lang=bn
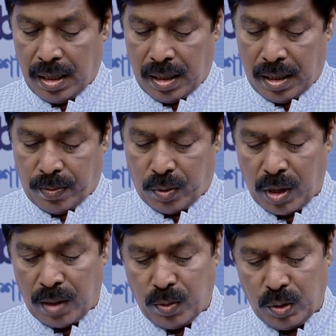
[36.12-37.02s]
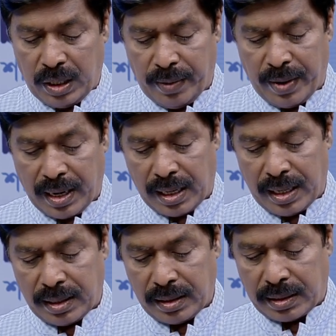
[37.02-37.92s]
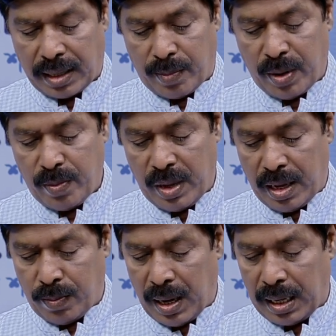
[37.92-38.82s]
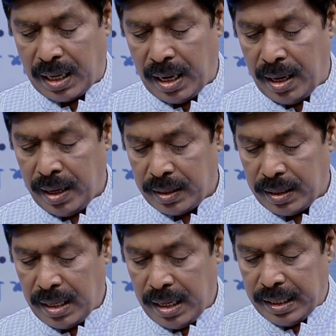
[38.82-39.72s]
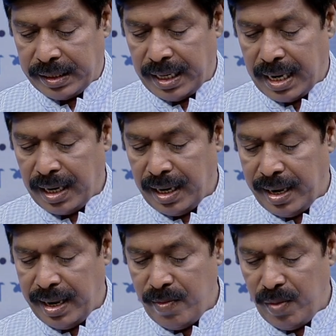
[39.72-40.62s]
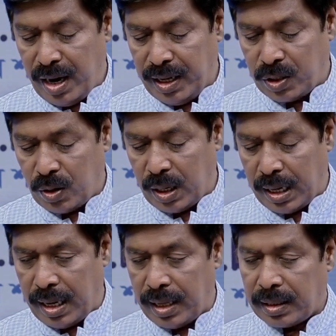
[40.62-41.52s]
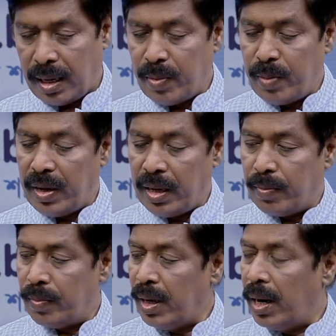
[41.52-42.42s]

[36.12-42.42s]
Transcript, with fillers: প্রধানমন্ত্রী ফেরালেন তামিম ইকবালকে যেখানে ইমরানের সঙ্গে তামিমের মিল